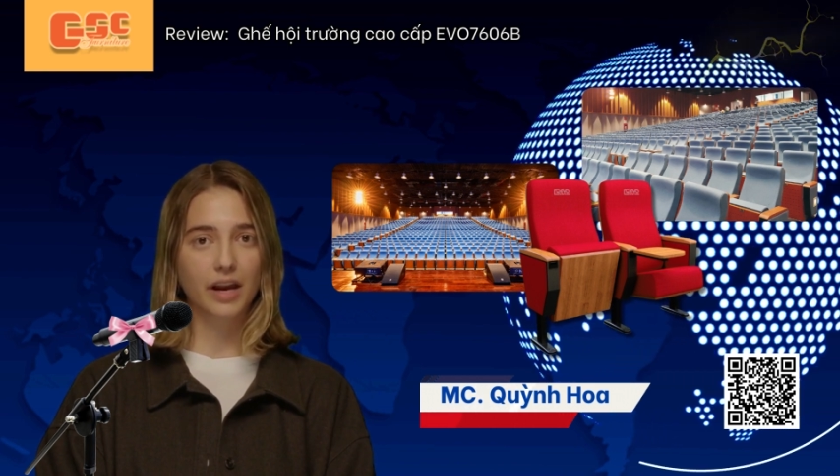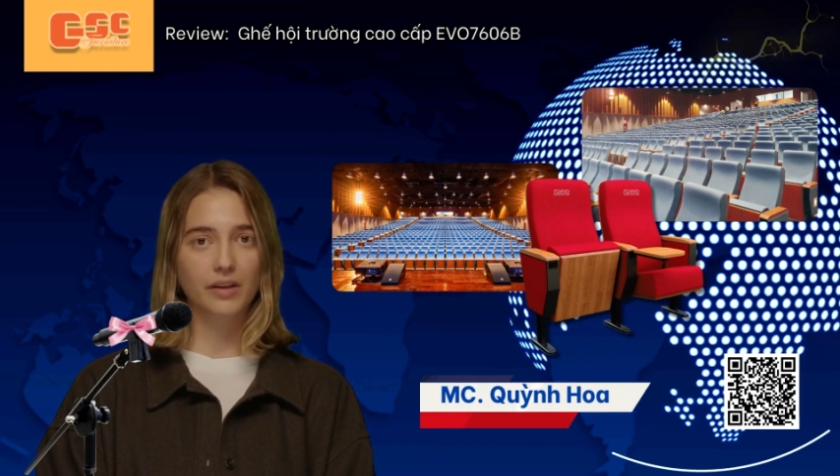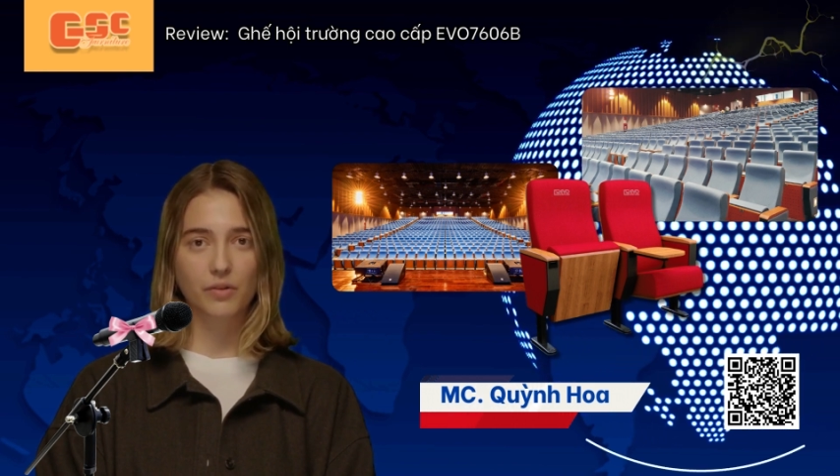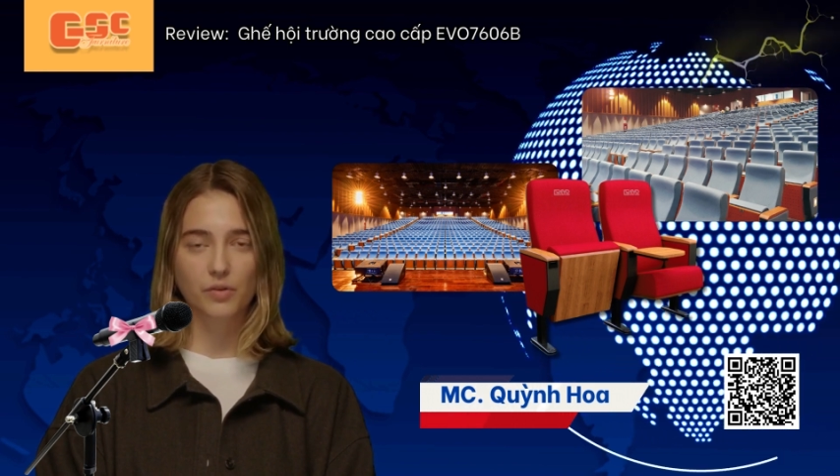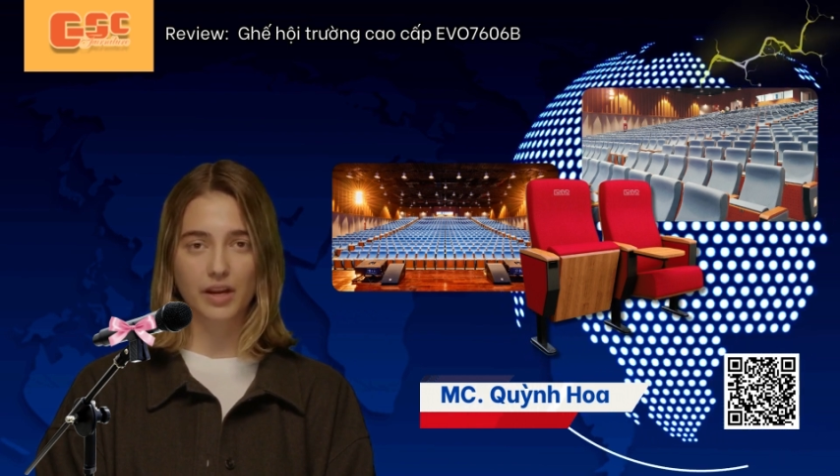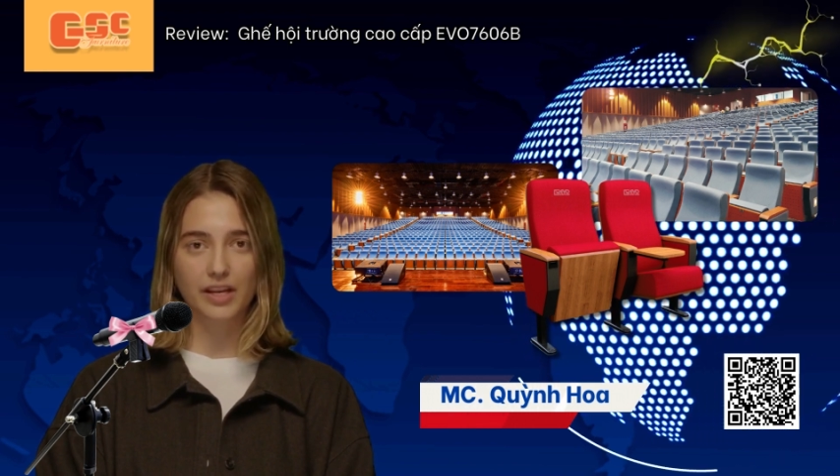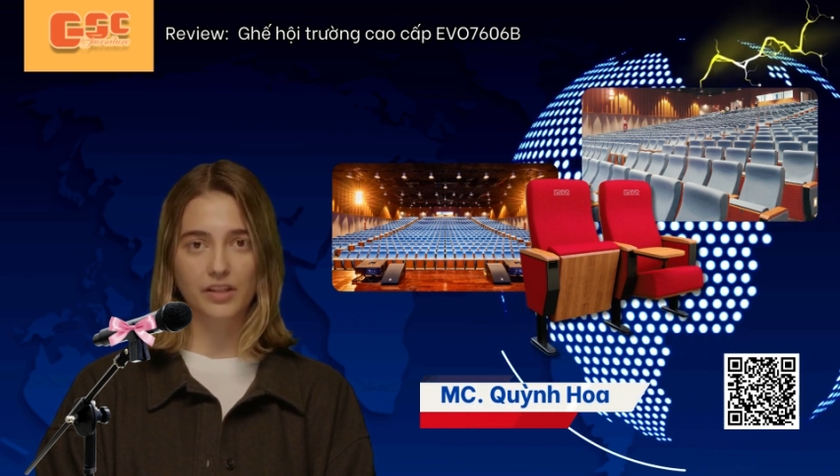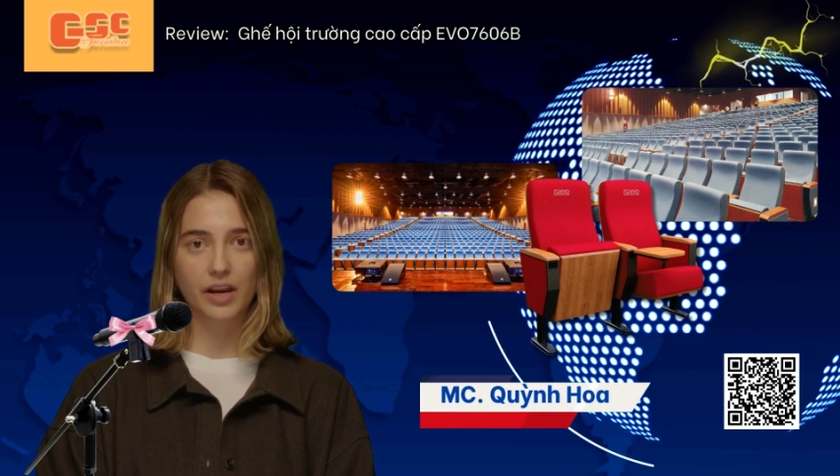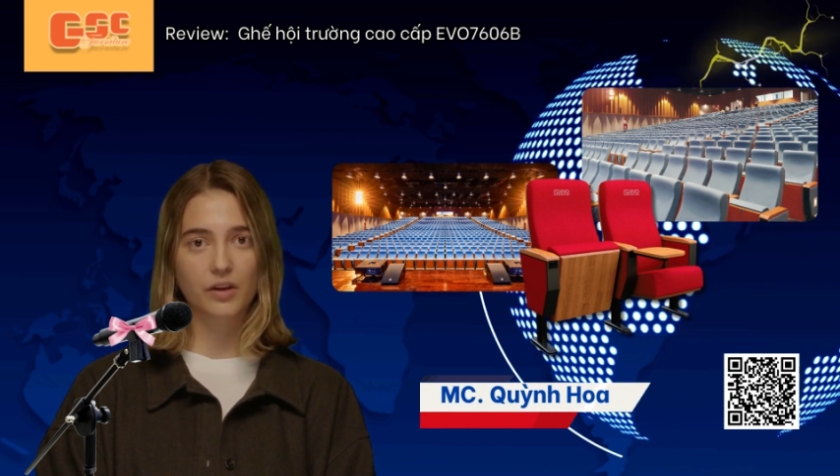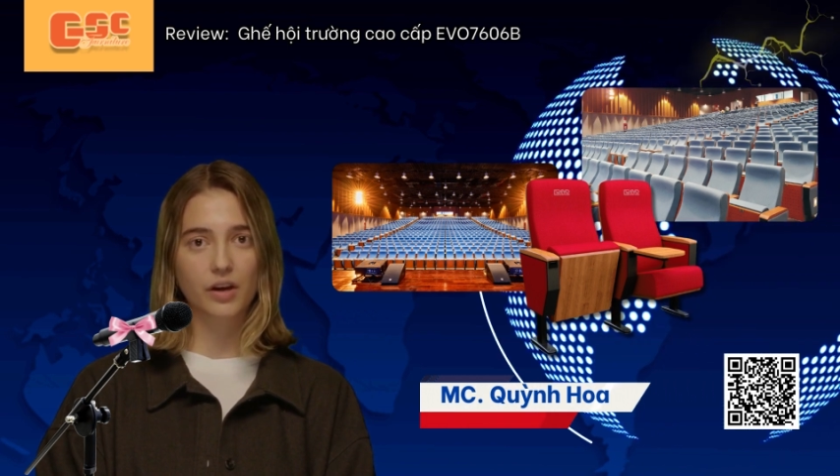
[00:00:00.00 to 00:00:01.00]
Evo
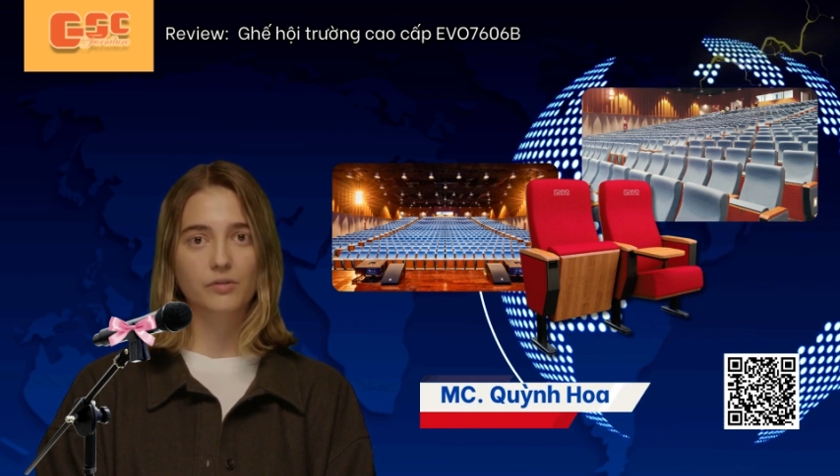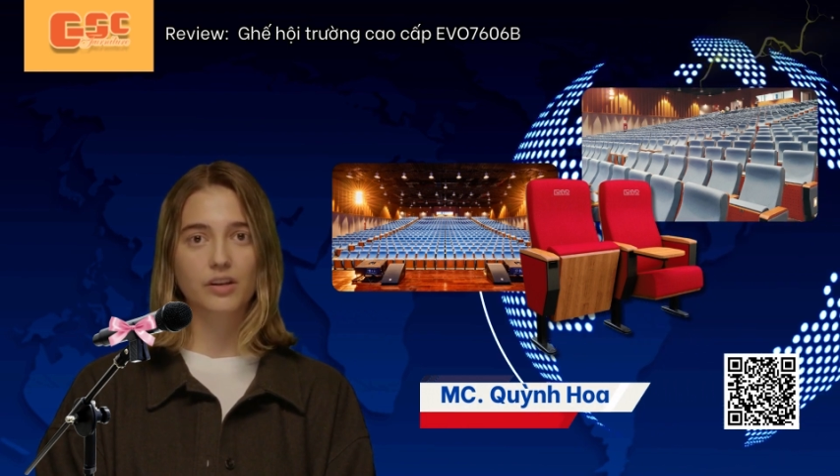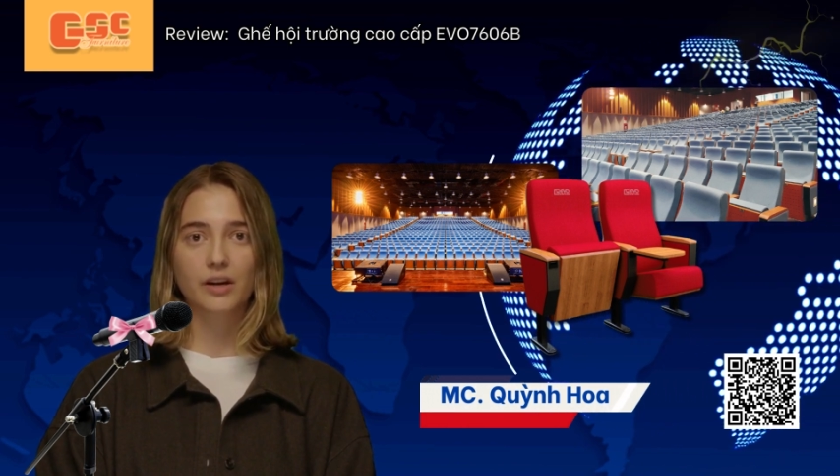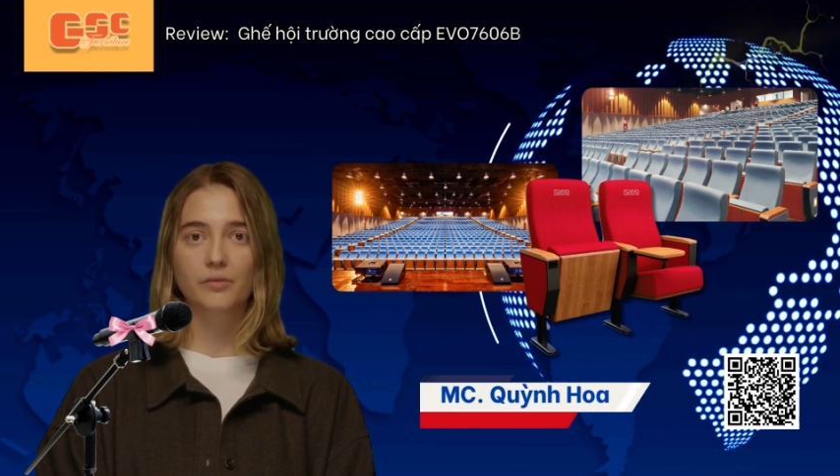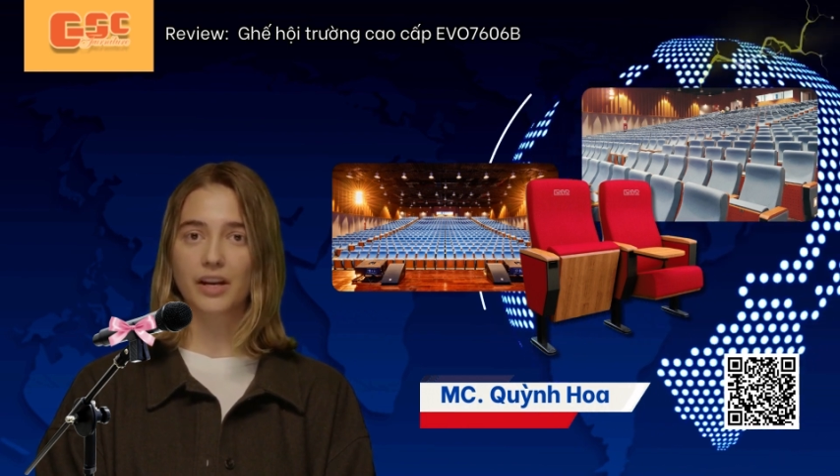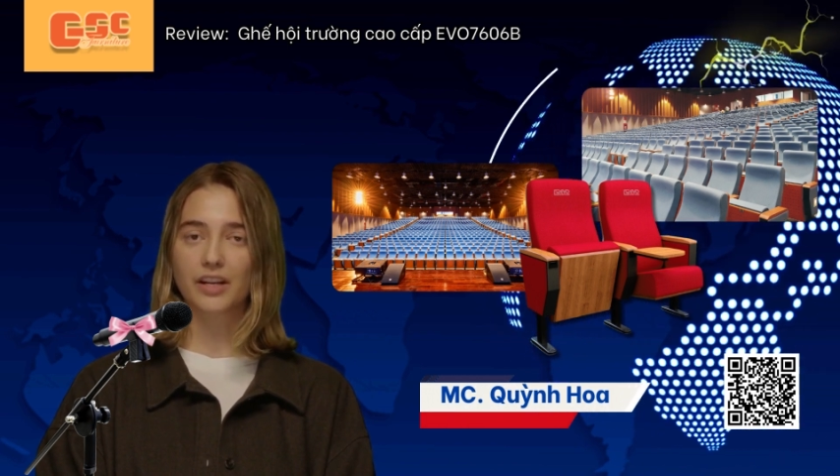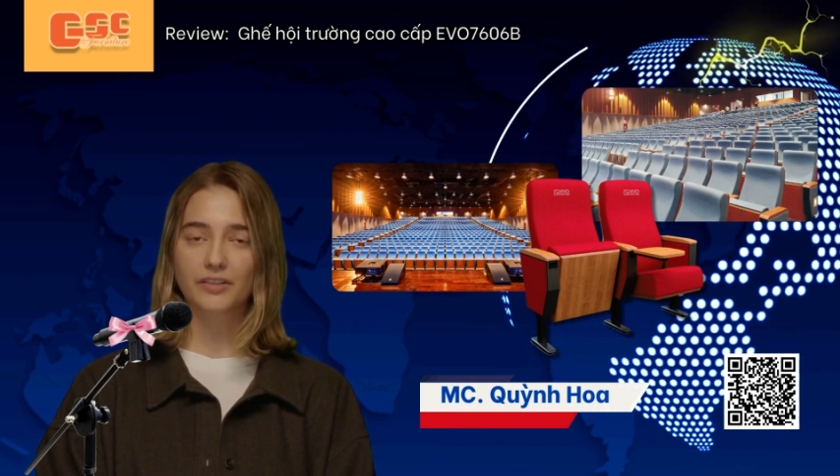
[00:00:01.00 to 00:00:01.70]
7606 b